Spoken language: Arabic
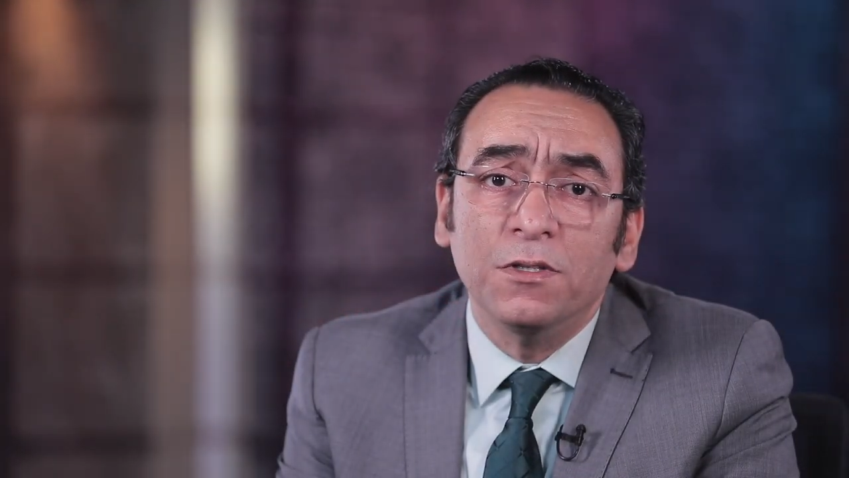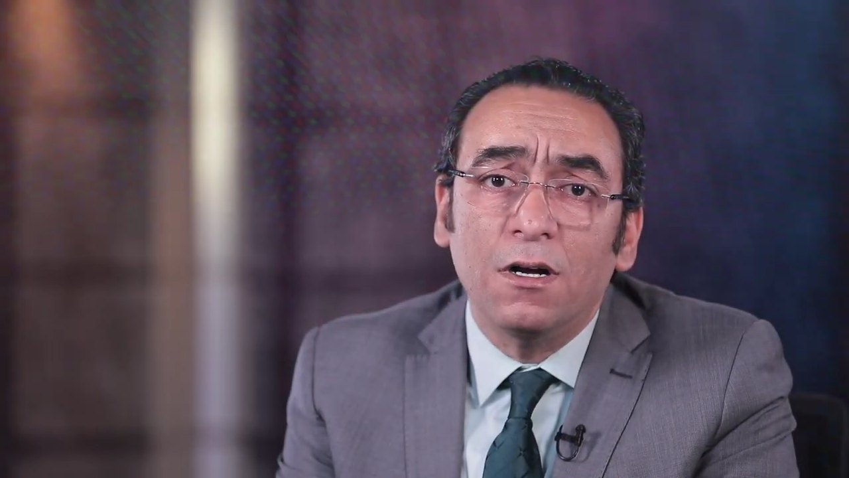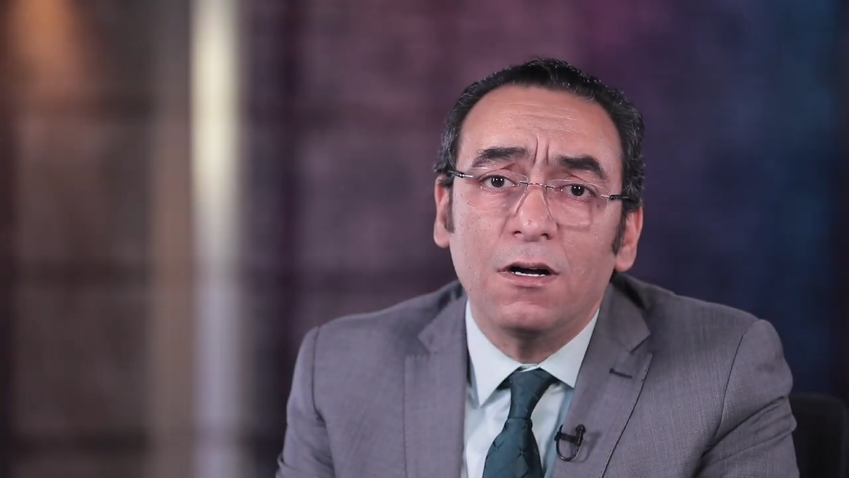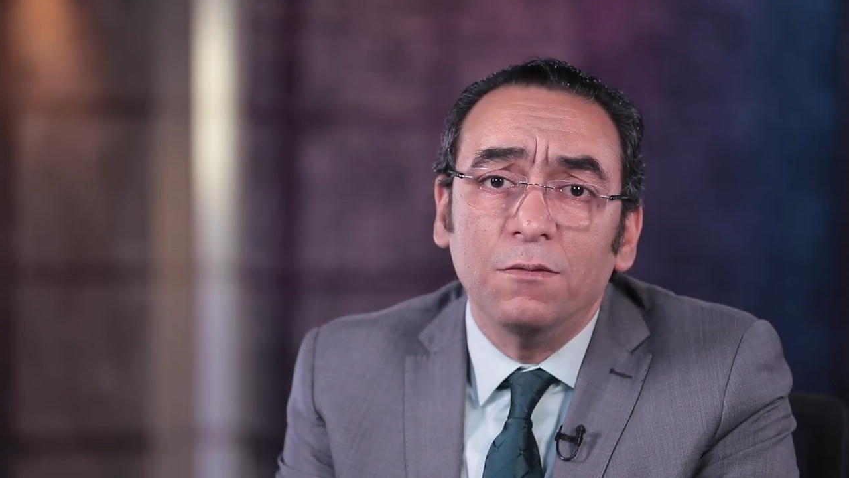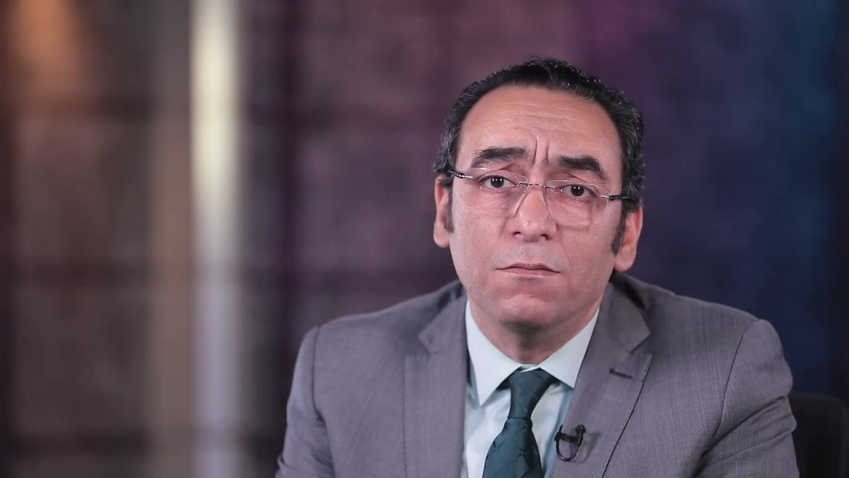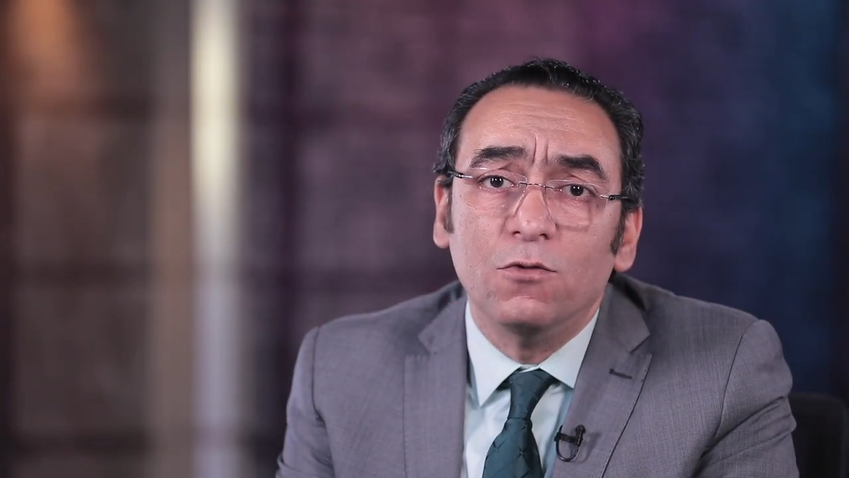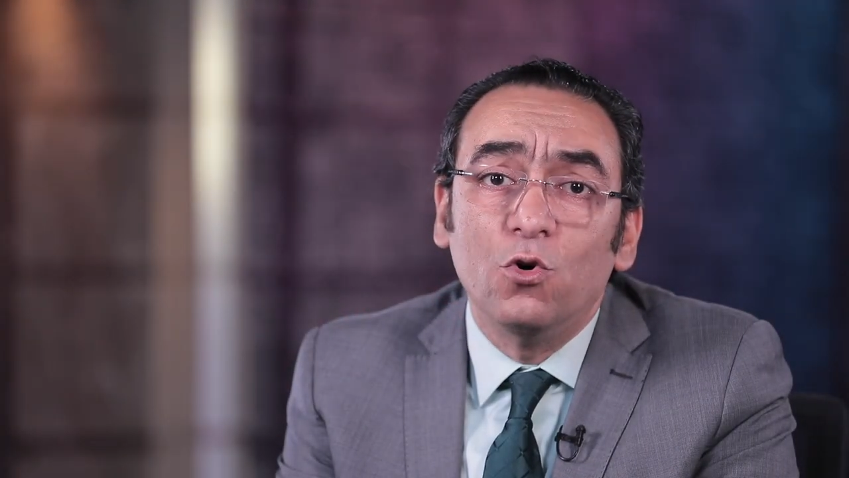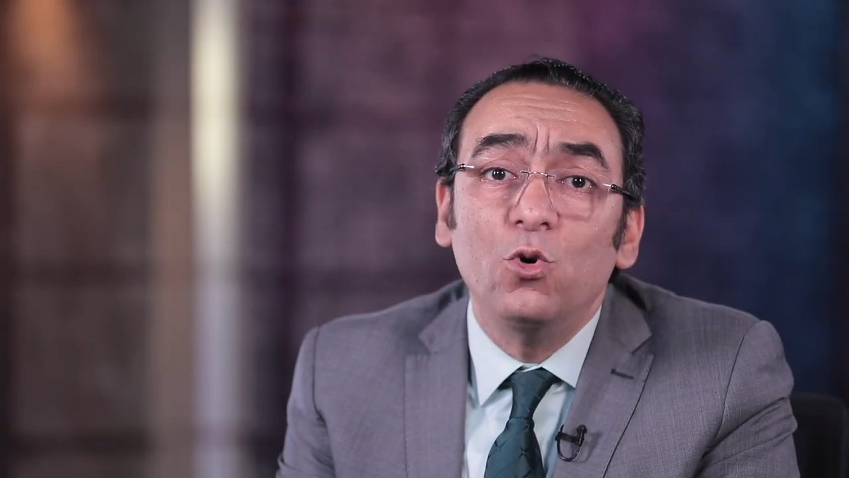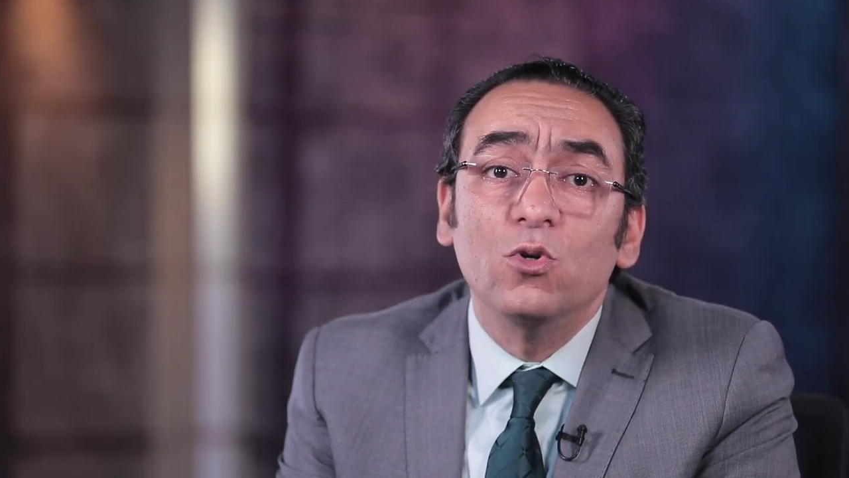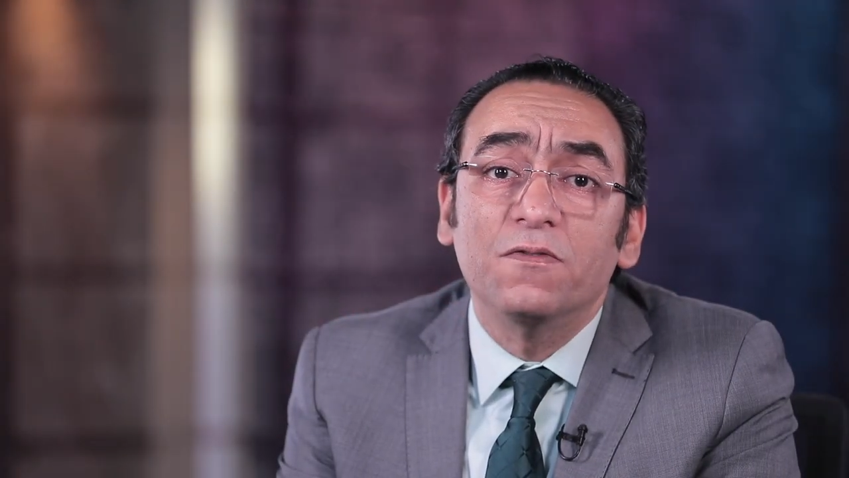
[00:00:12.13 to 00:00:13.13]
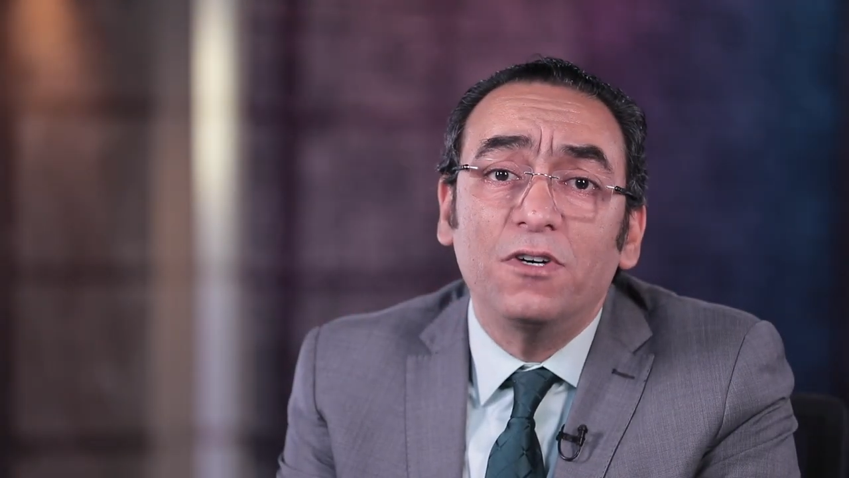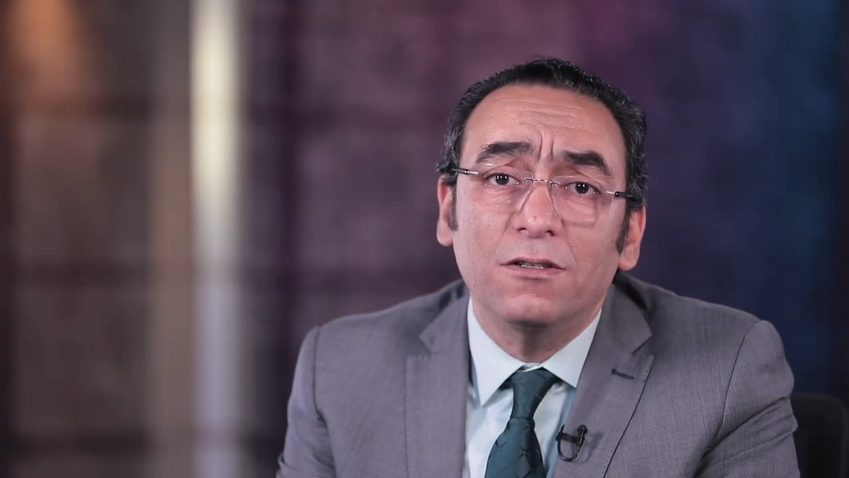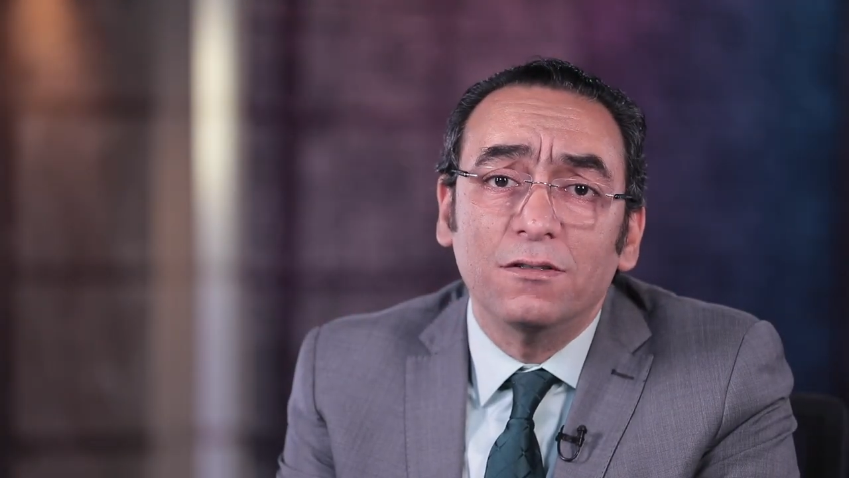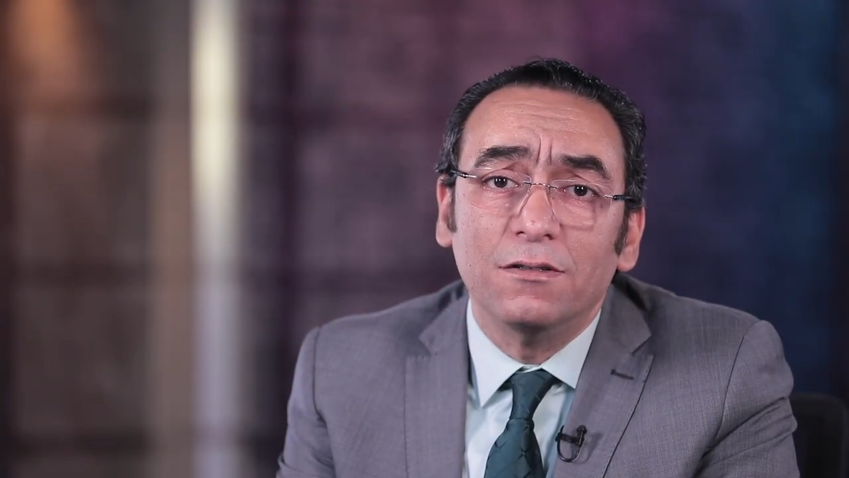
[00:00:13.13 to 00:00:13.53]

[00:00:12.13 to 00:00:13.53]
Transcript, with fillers: من رقم كله صفر